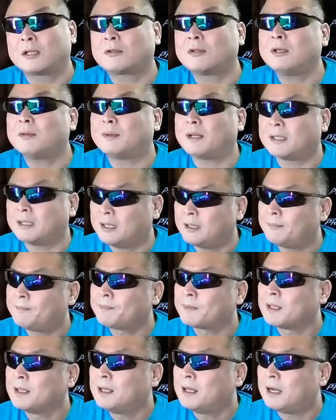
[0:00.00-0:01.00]
例えばね
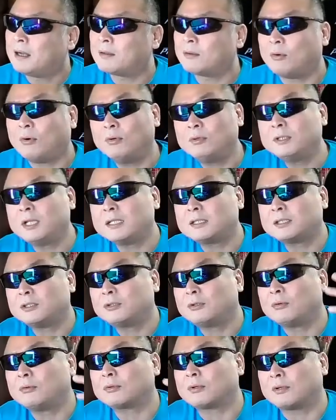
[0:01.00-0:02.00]
あの同じ
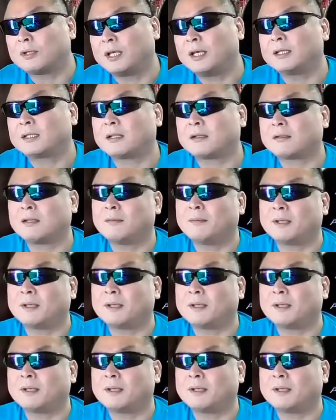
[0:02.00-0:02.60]
一言ね例